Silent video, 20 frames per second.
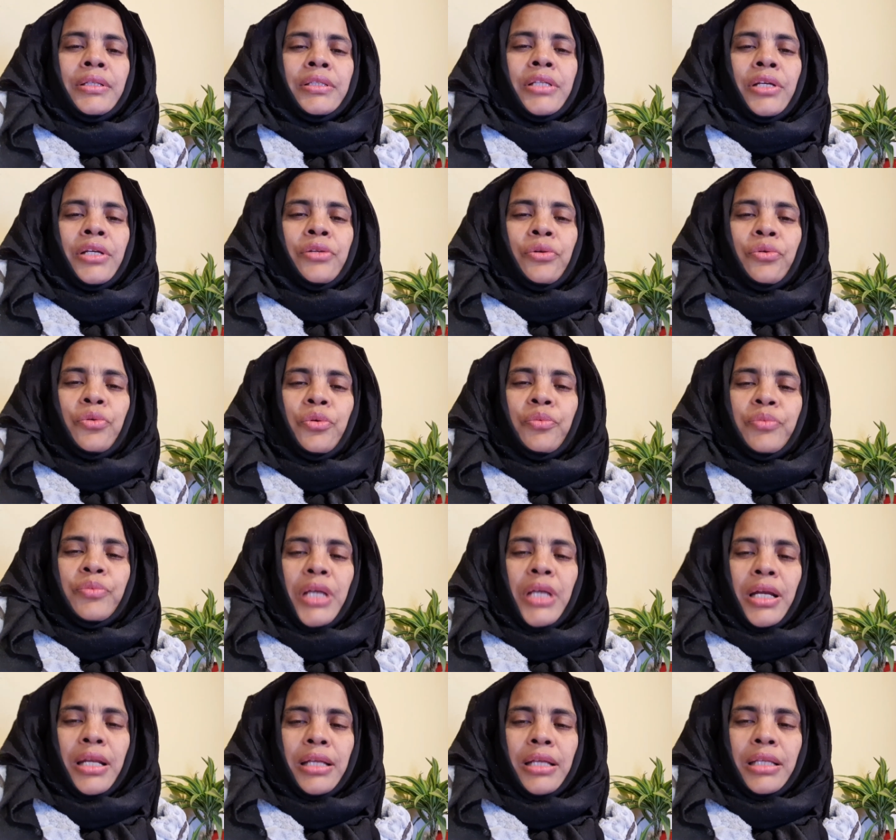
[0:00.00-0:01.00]
যেন খুব
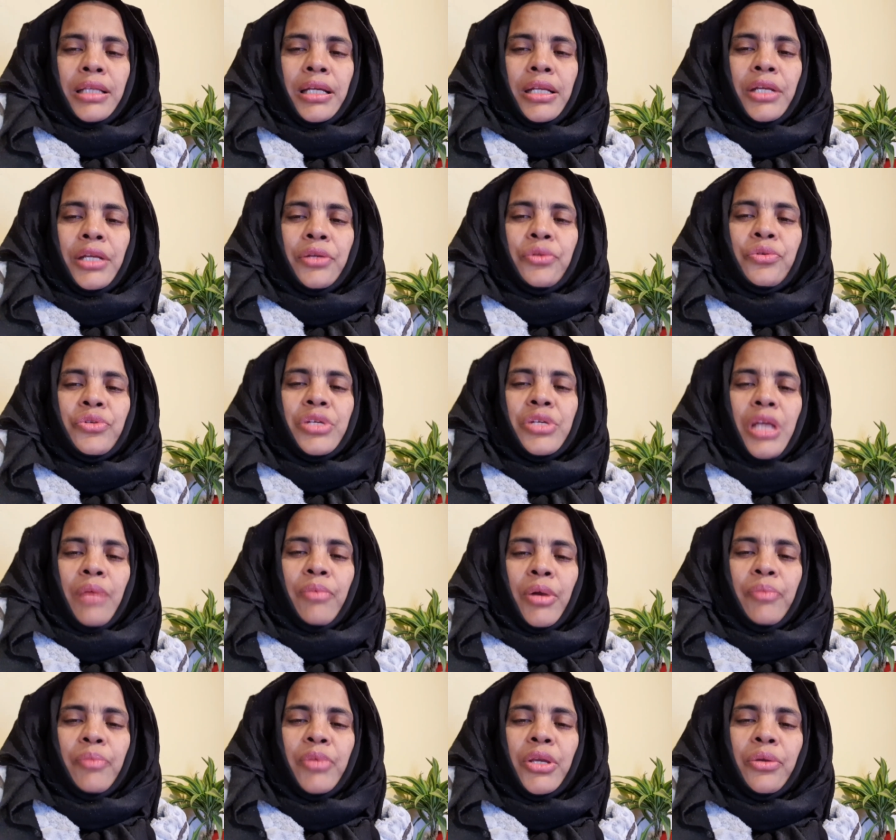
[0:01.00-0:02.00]
তাড়াতাড়ি একটু
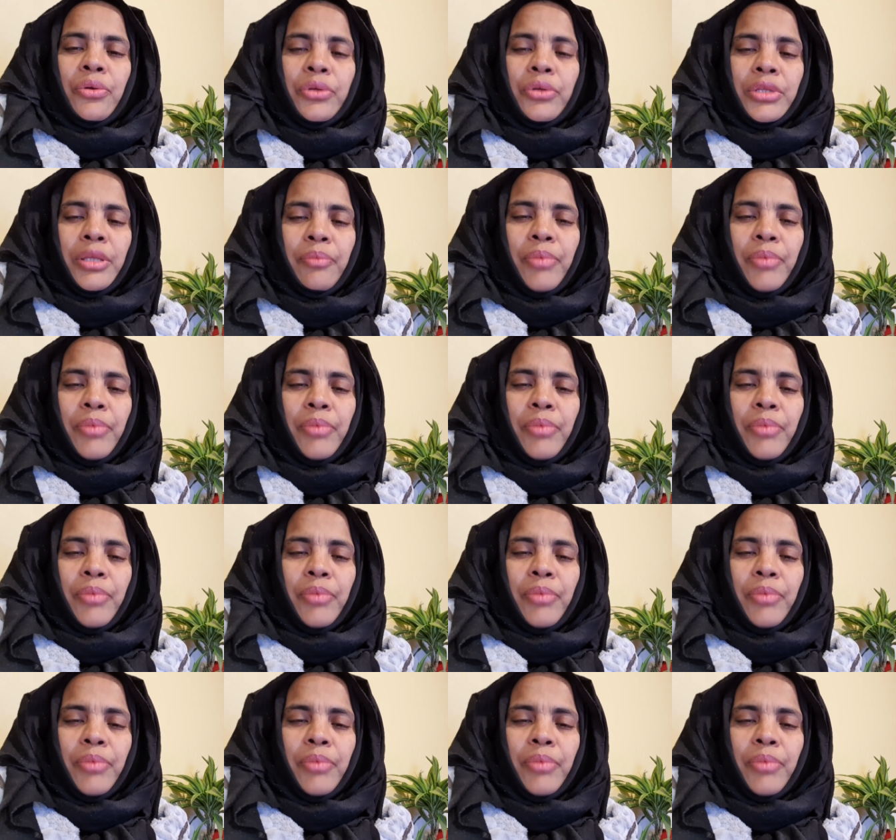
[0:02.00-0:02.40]
স্বাভাবিক হতে